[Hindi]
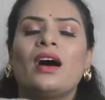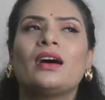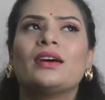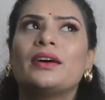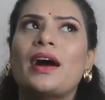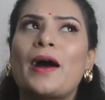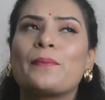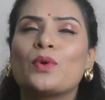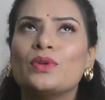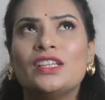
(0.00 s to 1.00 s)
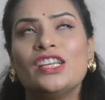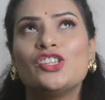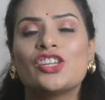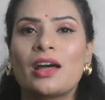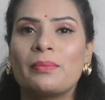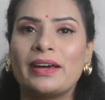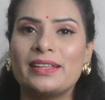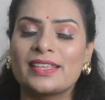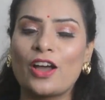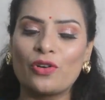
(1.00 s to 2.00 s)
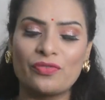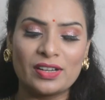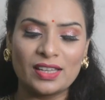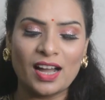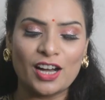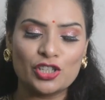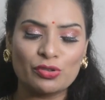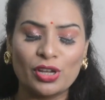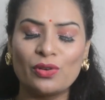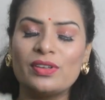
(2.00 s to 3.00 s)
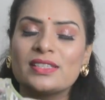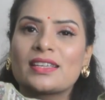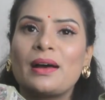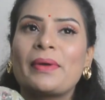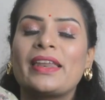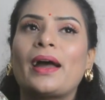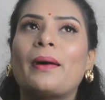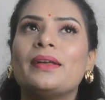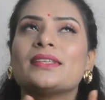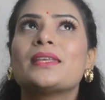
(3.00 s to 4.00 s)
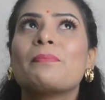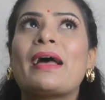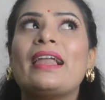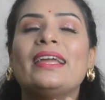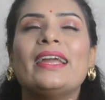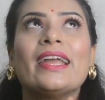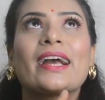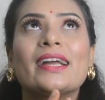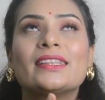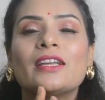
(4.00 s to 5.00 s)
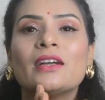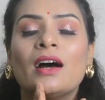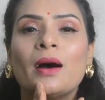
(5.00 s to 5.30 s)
आ, आपको तीन चार बार इसके आउटफिट दिखा चुकी हूँ इसका मैंने इससे पहले एक आई थिंक